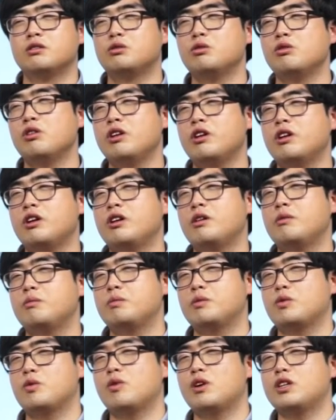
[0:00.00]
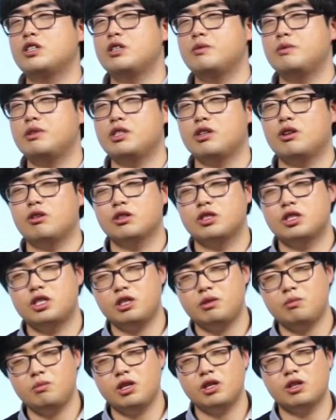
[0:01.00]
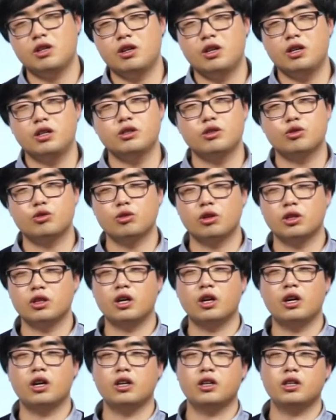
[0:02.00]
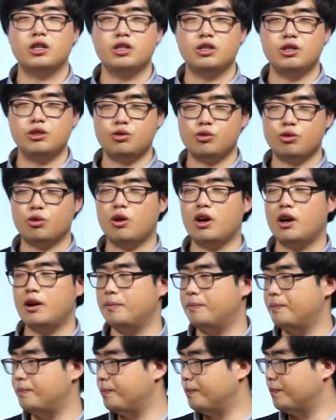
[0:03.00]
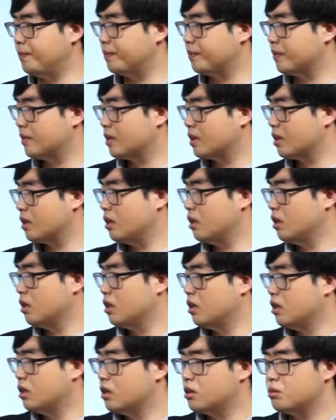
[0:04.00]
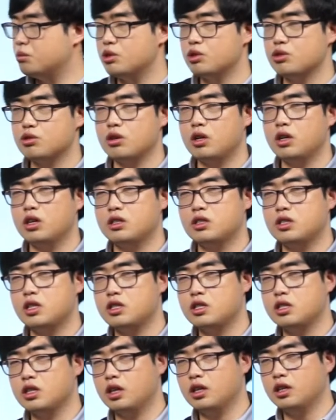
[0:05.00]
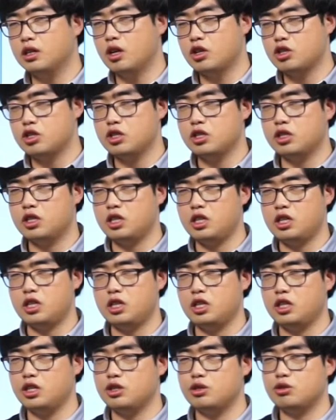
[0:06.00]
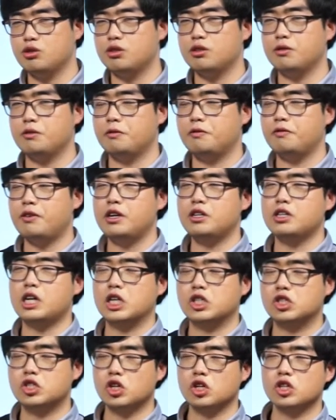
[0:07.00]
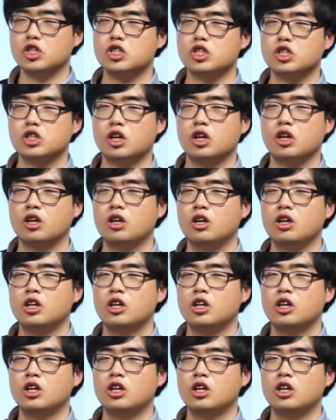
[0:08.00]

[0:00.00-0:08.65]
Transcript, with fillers: 对关系比较亲密的人说的一句话，嗯，比如说这是格式题，就是非常正式的。